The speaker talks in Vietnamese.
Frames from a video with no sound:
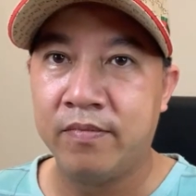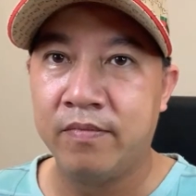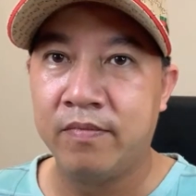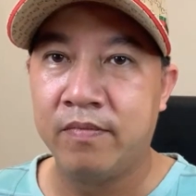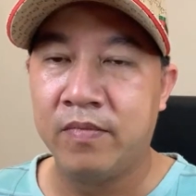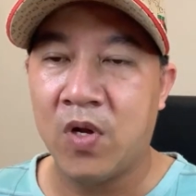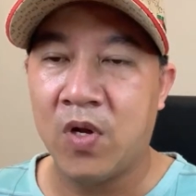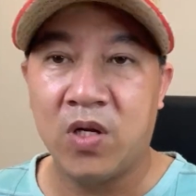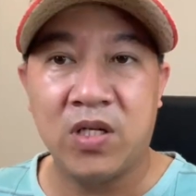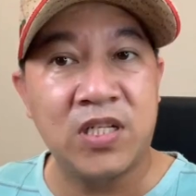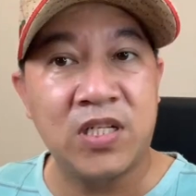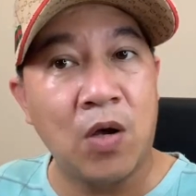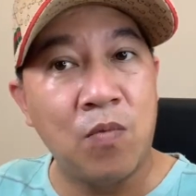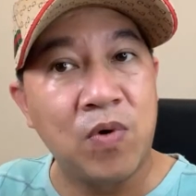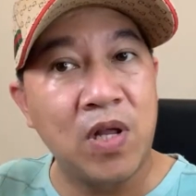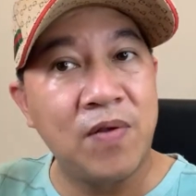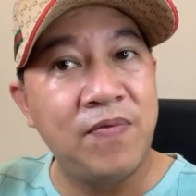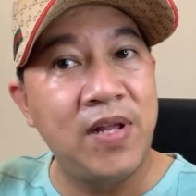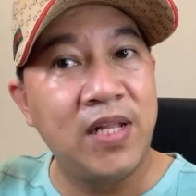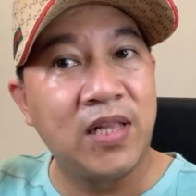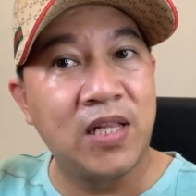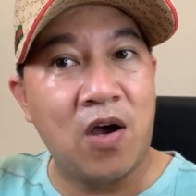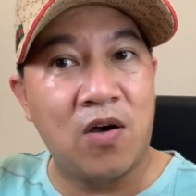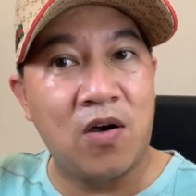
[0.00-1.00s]
Nó xong cái
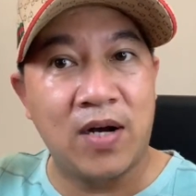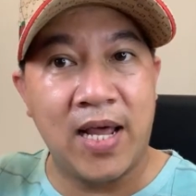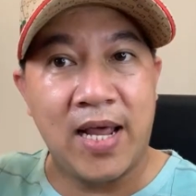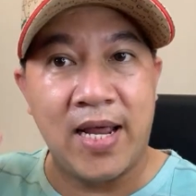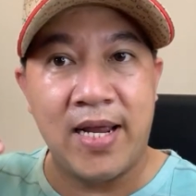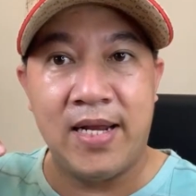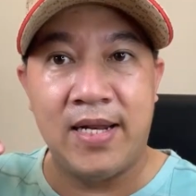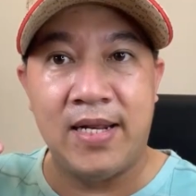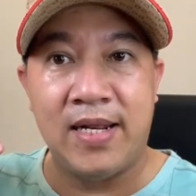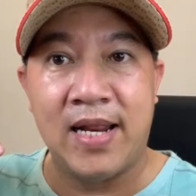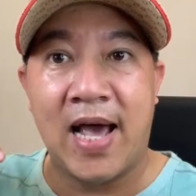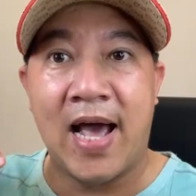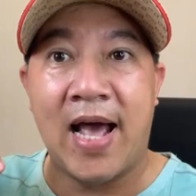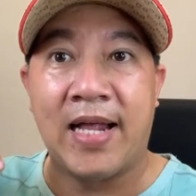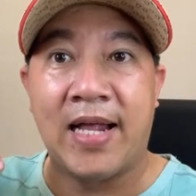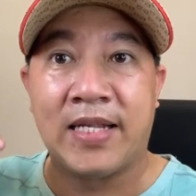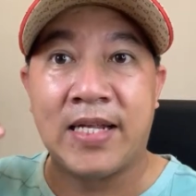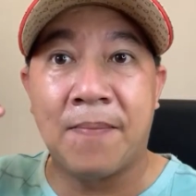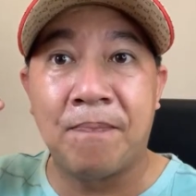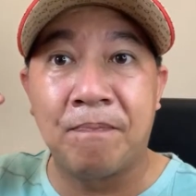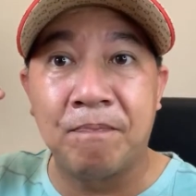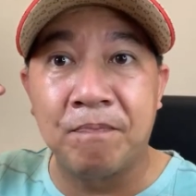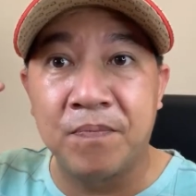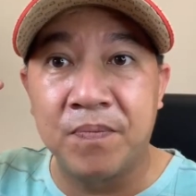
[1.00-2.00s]
phiên tòa này là
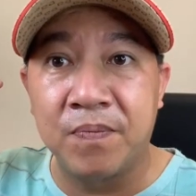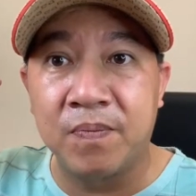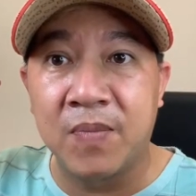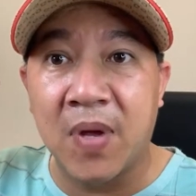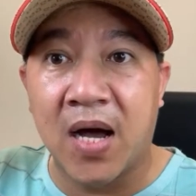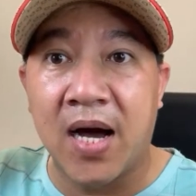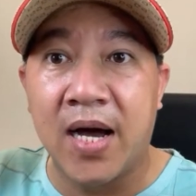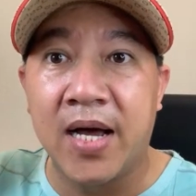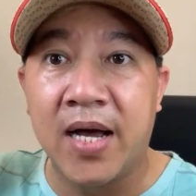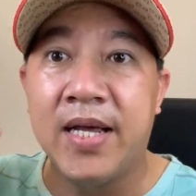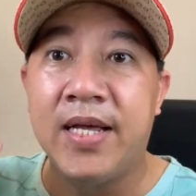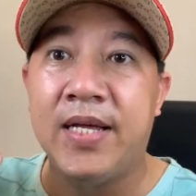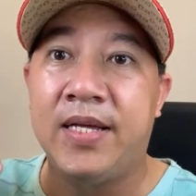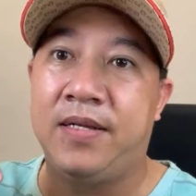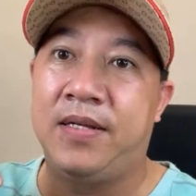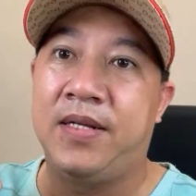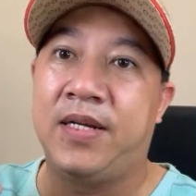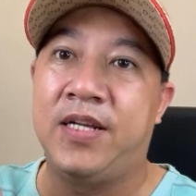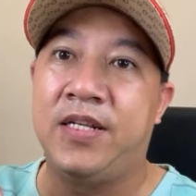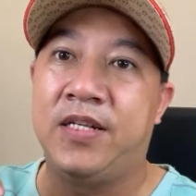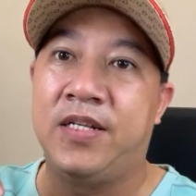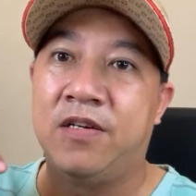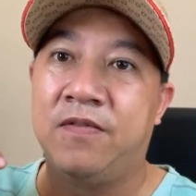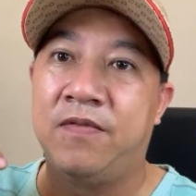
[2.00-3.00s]
sắp tới
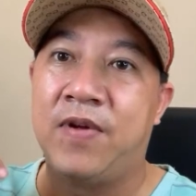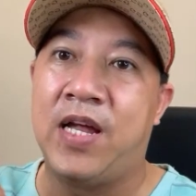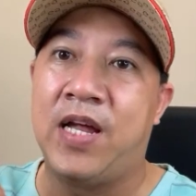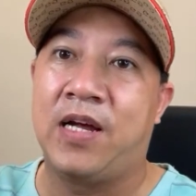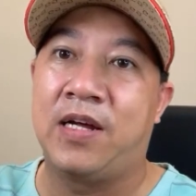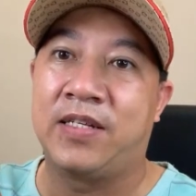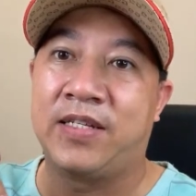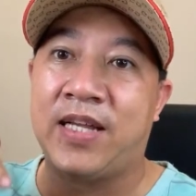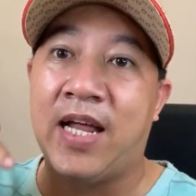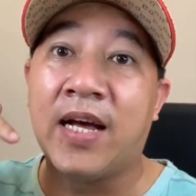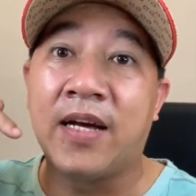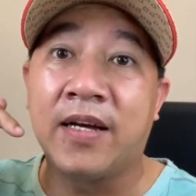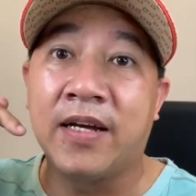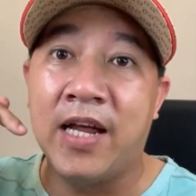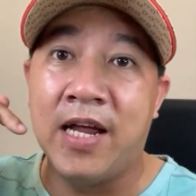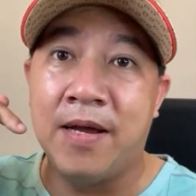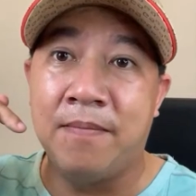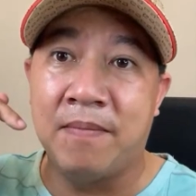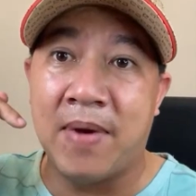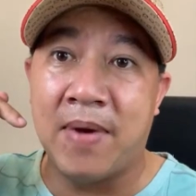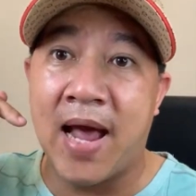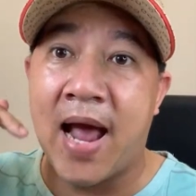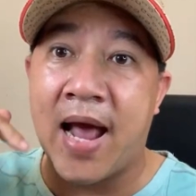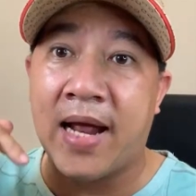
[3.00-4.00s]
cái sự việc xét
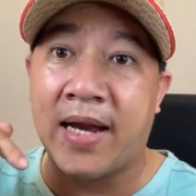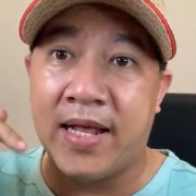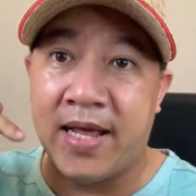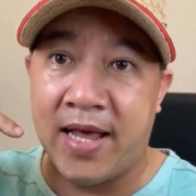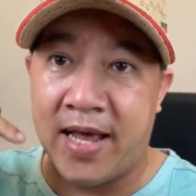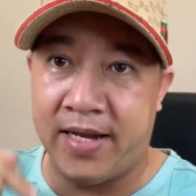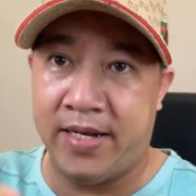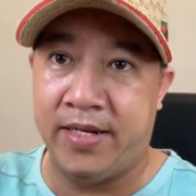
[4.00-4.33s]
nghiệm ADN.